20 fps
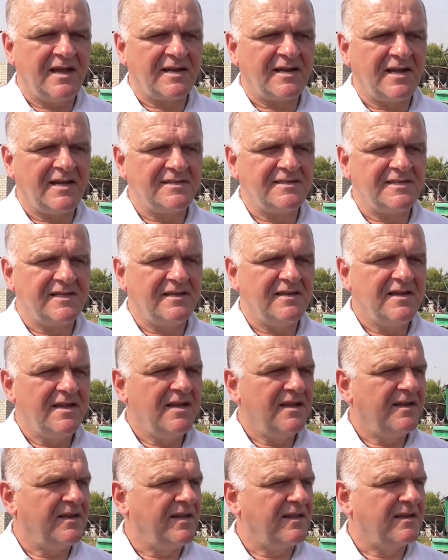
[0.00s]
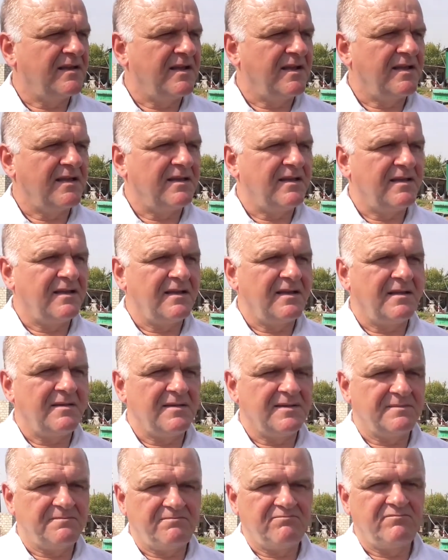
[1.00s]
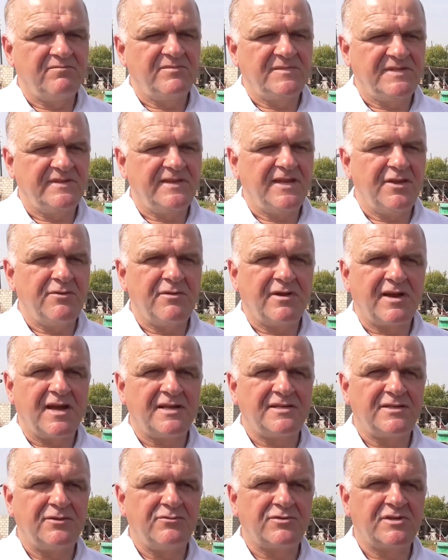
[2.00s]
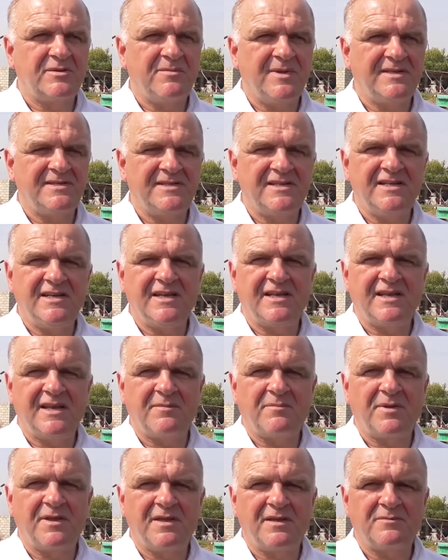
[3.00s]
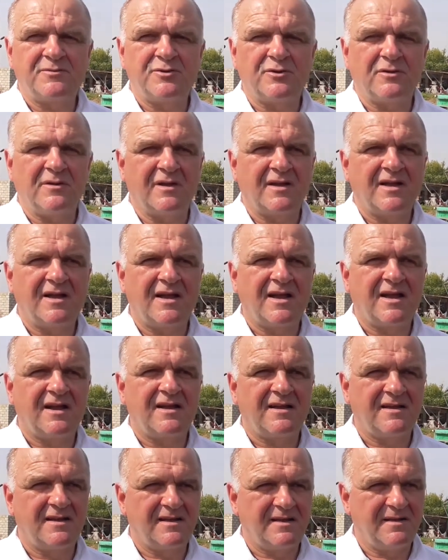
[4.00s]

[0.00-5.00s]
э, акация. К э, цветению акации нужно иметь сильные крепкие пчелы. Как